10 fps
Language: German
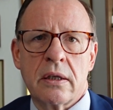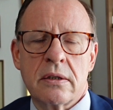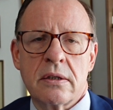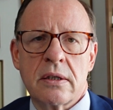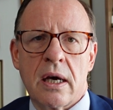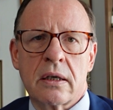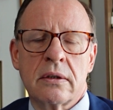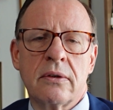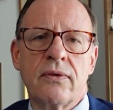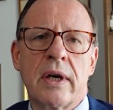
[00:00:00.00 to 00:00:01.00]
denn sie
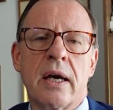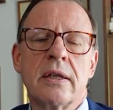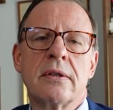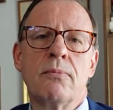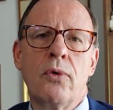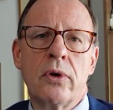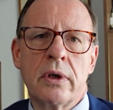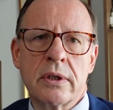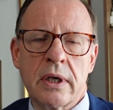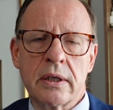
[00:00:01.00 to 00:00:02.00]
sagten, wie kann es
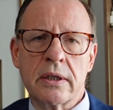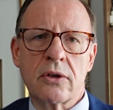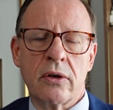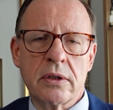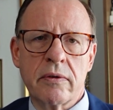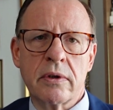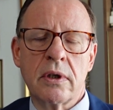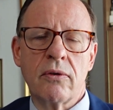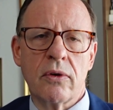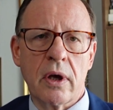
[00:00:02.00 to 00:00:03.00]
möglich sein, dass
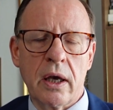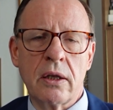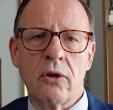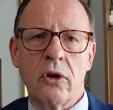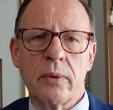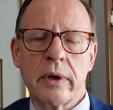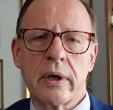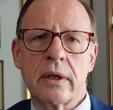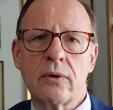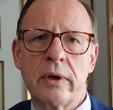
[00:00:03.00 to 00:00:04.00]
konservative oder rechtgläubige
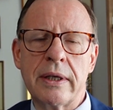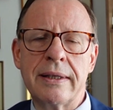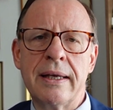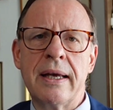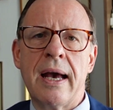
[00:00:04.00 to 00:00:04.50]
Katholiken